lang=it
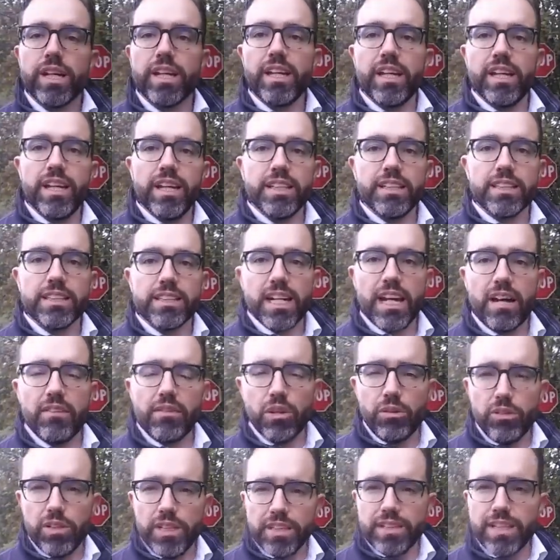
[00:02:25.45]
che
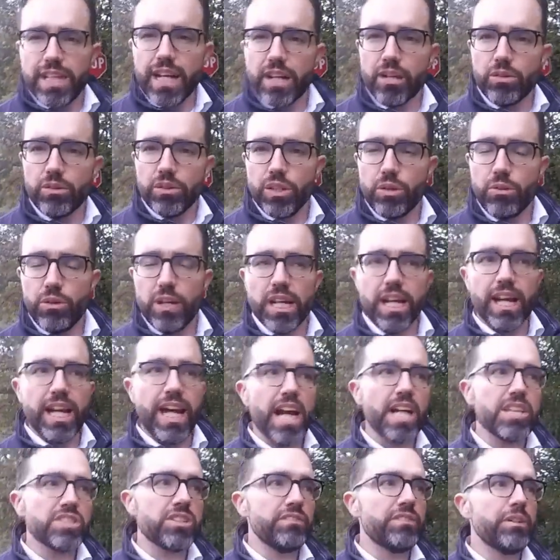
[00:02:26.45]
entravano all'interno di quella
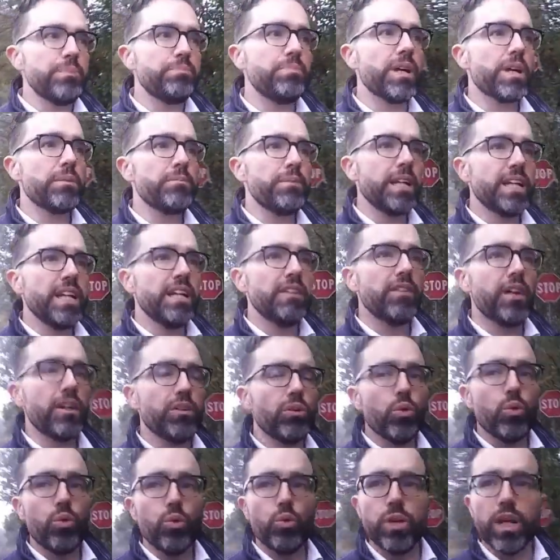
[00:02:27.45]
casa, vi
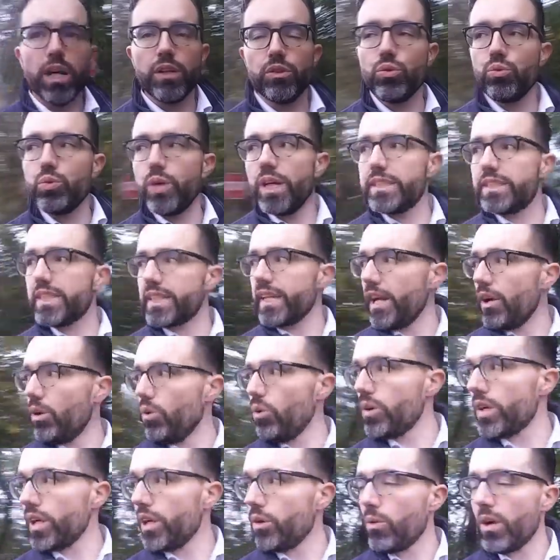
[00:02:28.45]
permanevano una, due, tre
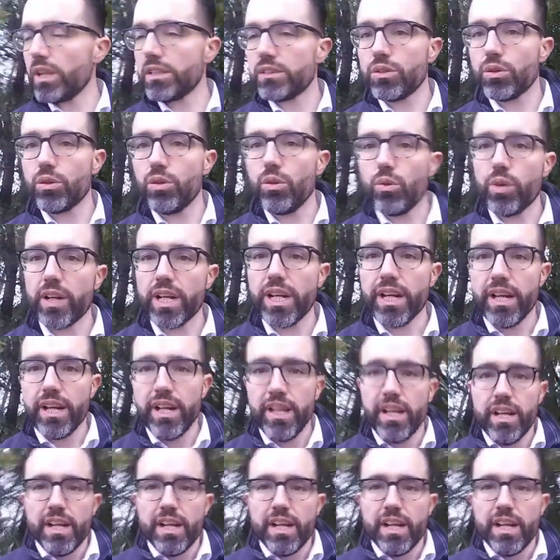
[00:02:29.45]
ore, quattro ore